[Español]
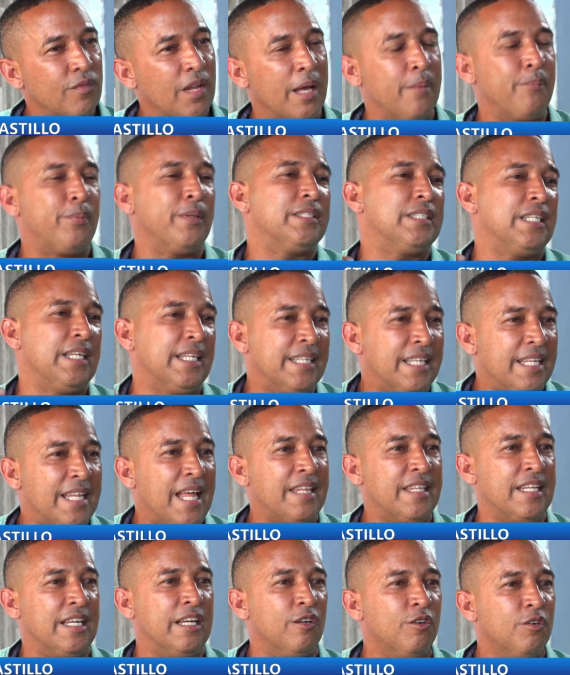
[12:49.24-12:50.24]
El presidente
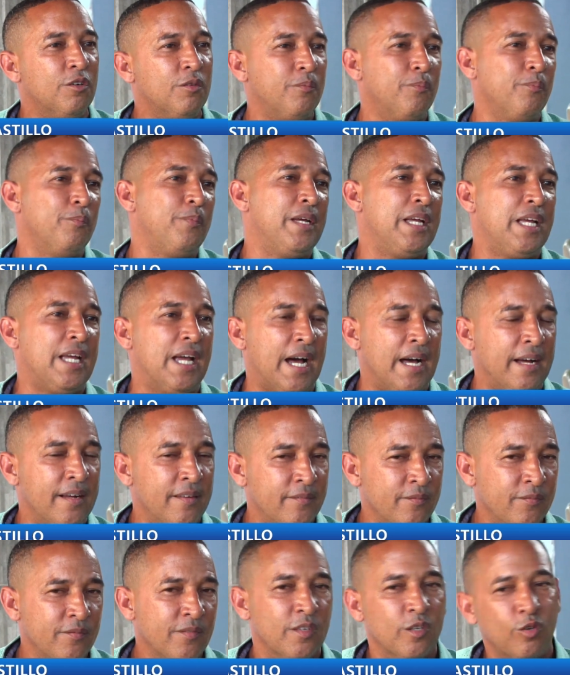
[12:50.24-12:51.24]
Danilo, vía
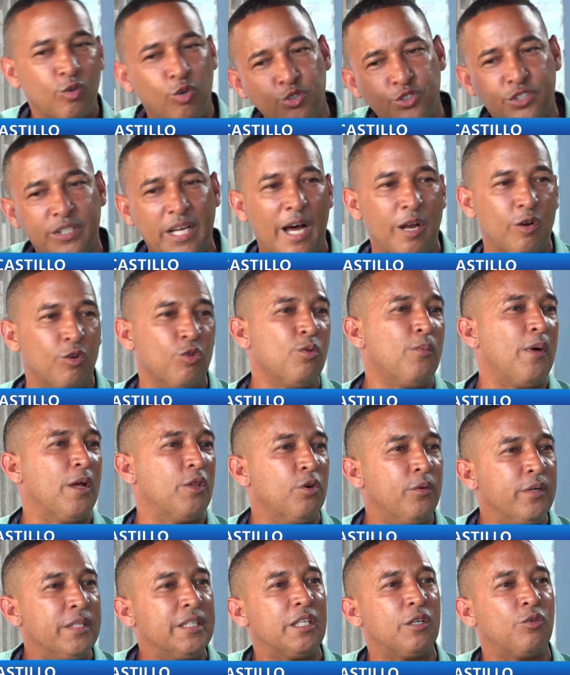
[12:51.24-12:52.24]
Gonzalo, nos
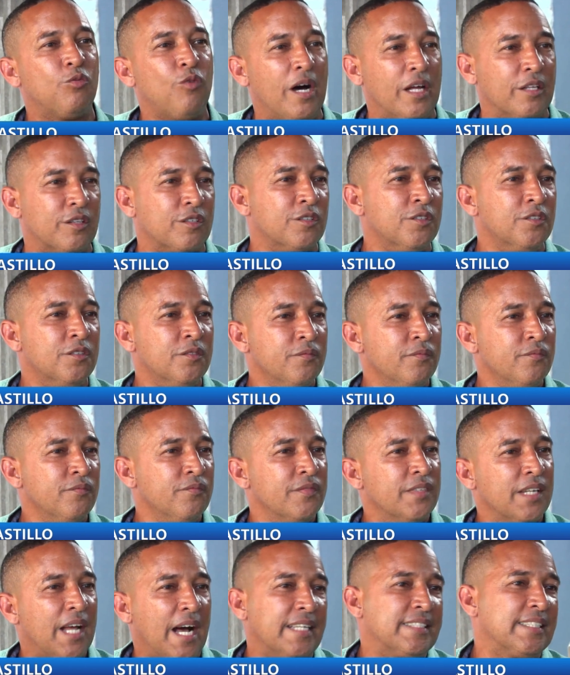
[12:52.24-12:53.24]
mandó 24
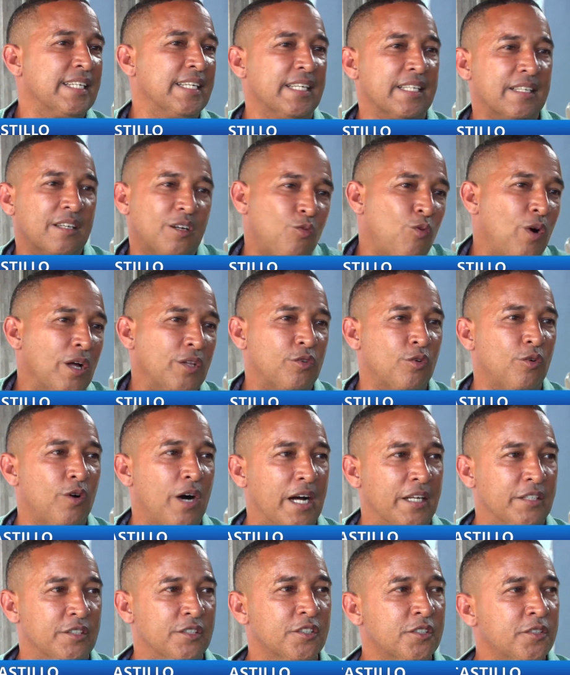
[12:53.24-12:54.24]
hace
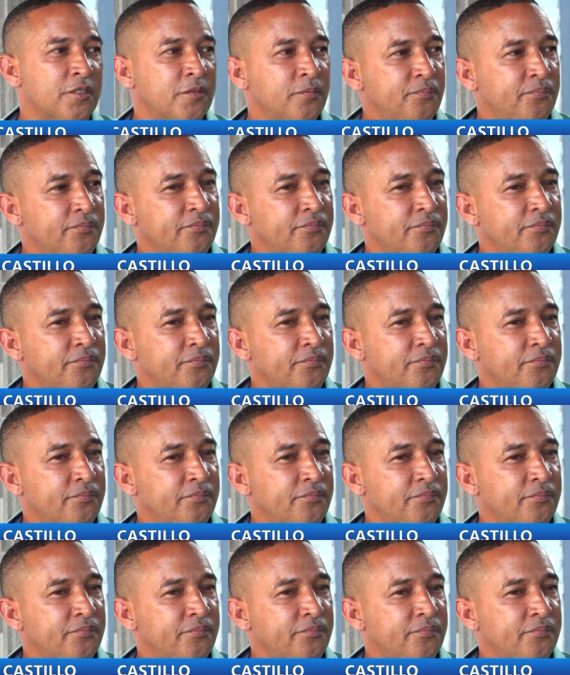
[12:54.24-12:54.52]
cuatro años.